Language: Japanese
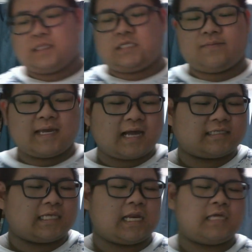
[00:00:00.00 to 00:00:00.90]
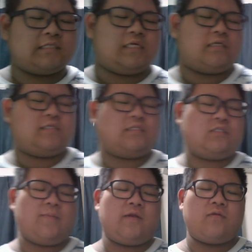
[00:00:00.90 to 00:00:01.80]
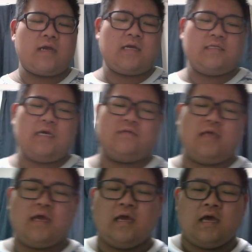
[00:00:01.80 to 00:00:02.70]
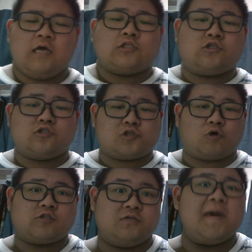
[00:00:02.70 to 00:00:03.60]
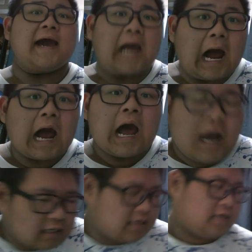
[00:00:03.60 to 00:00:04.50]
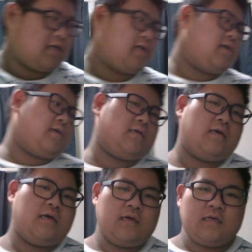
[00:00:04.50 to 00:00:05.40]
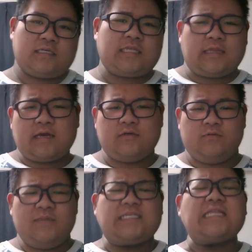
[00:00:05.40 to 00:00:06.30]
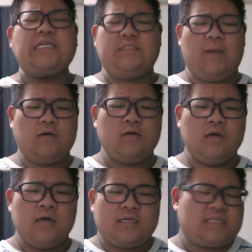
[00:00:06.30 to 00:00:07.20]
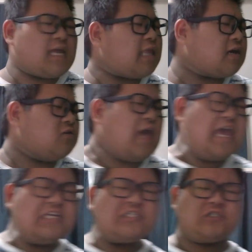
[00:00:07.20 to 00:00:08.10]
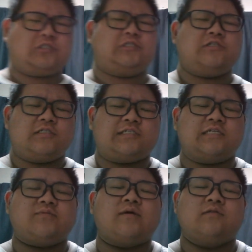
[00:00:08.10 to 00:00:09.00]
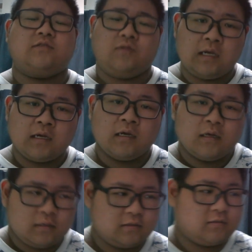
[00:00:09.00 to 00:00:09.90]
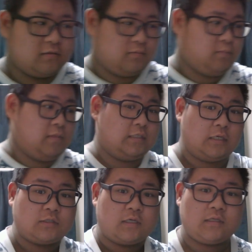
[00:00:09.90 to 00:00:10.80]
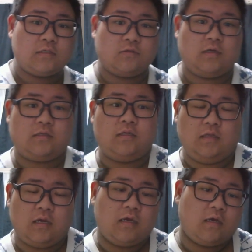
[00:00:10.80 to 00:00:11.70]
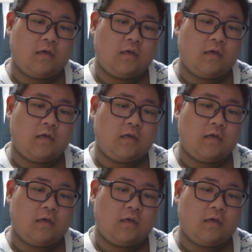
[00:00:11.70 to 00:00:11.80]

爪が汚いんじゃなくて、爪の中にあるね、通称爪垢が、汚く見せてしまう。汚く演出してしまうんですよね。めちゃくちゃなテンションでやってんね。